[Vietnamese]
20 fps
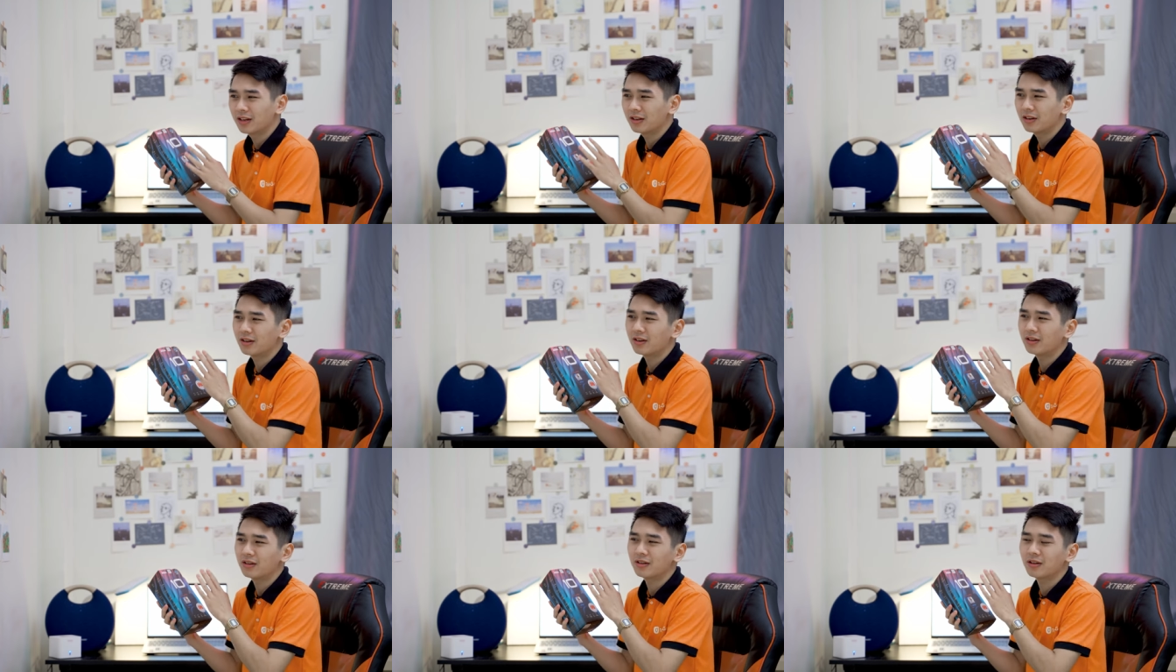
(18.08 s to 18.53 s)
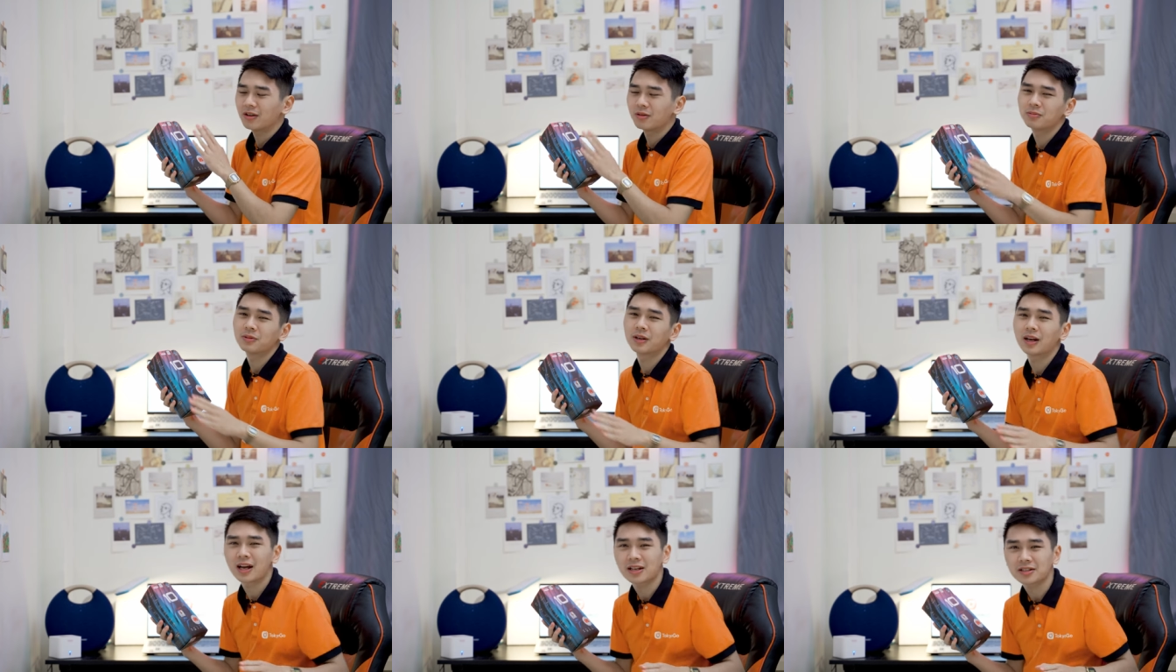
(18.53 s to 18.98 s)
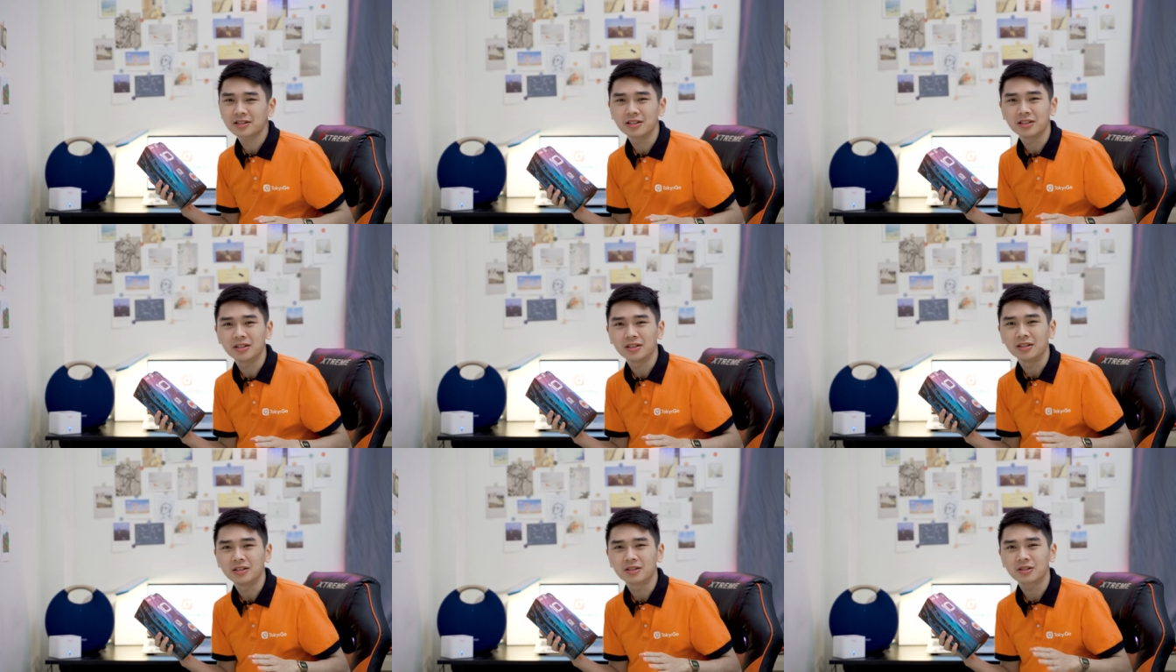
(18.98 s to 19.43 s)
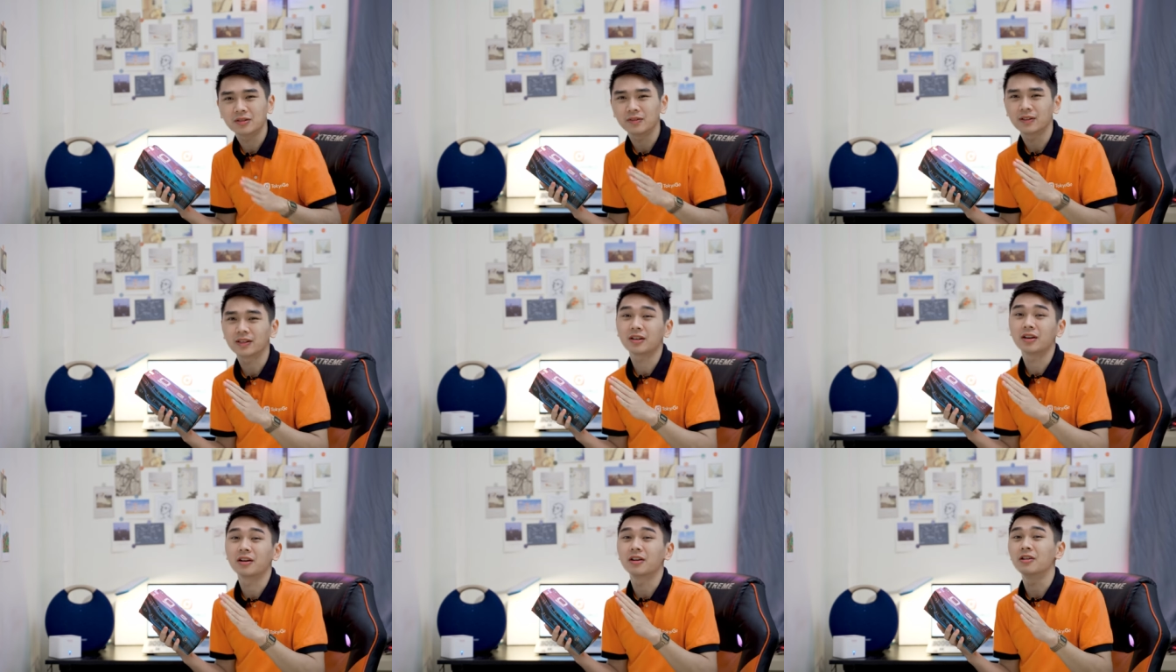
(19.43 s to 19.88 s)
nó không khác gì so
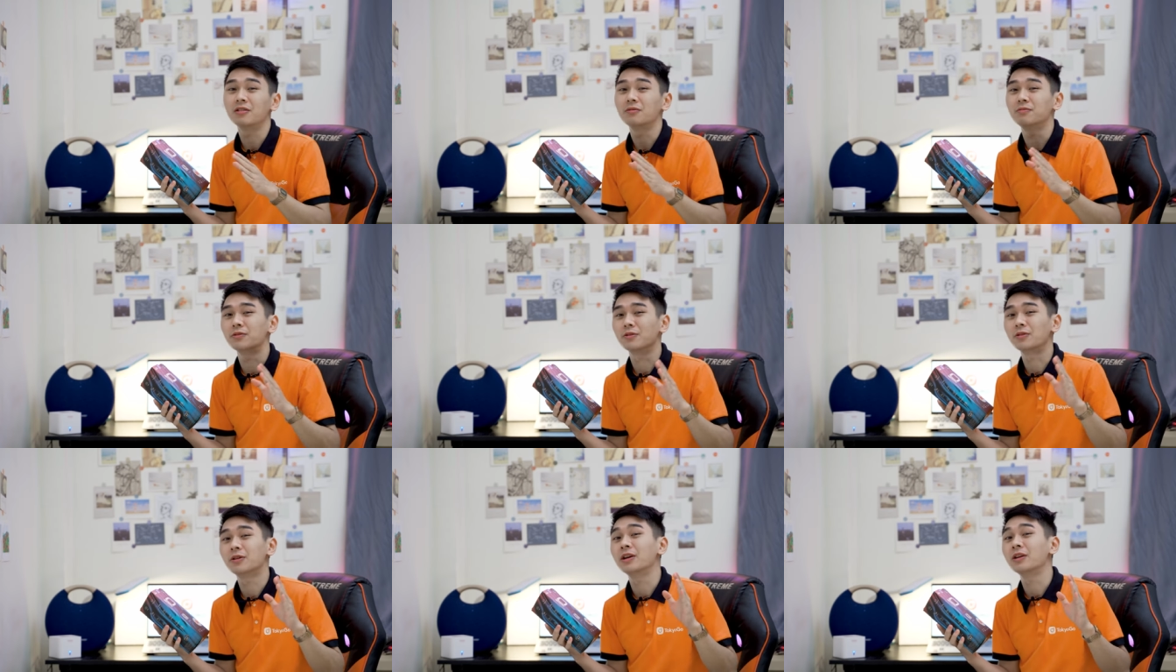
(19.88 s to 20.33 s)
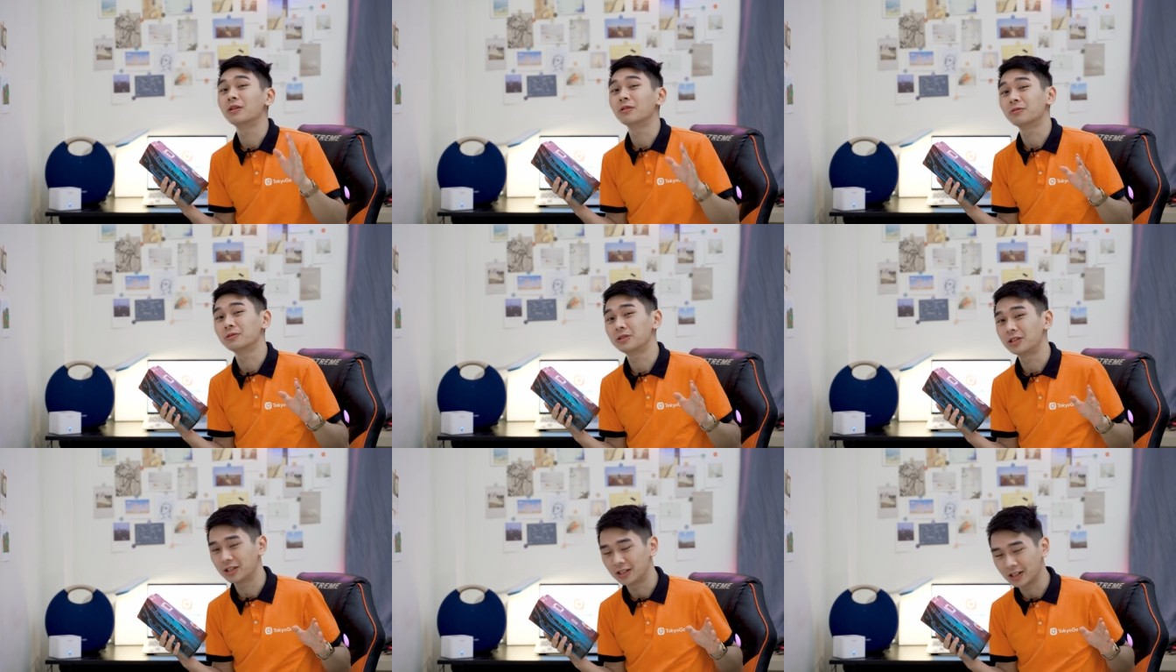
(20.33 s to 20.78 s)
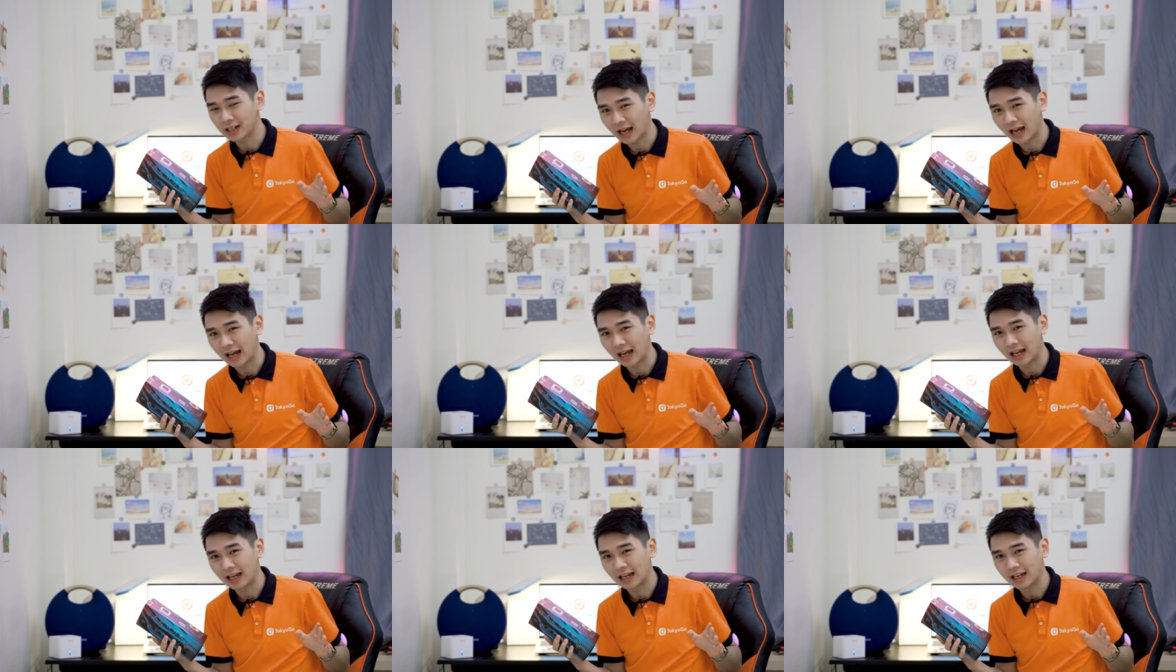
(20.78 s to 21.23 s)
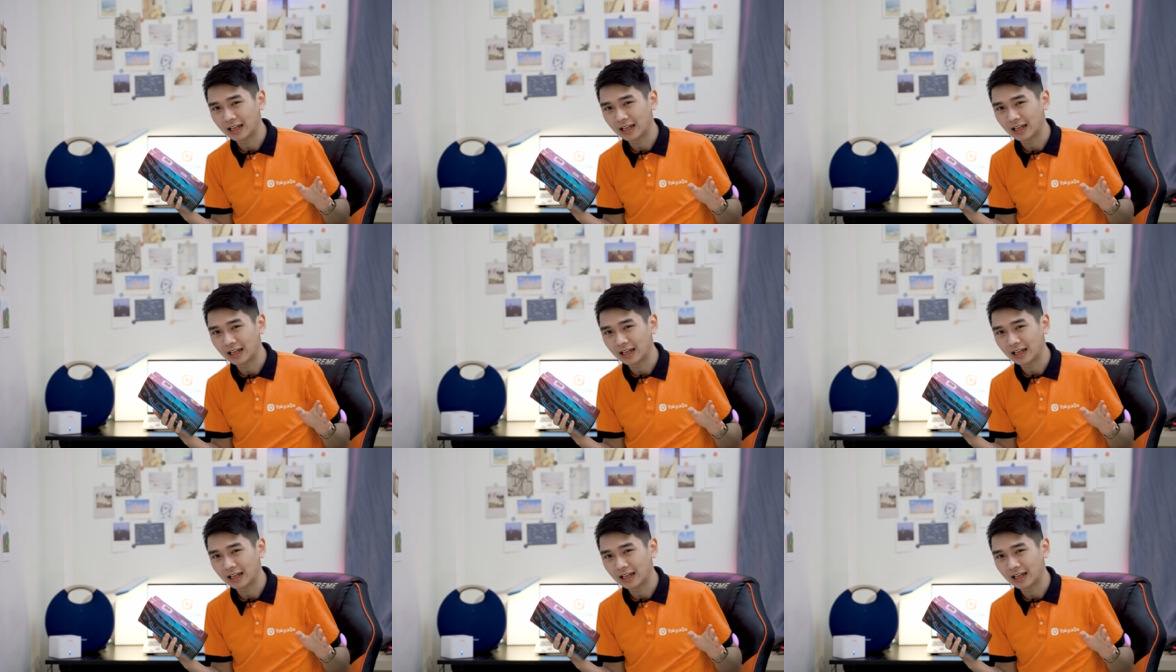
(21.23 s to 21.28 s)
với cả GoPro Hero 9 cả.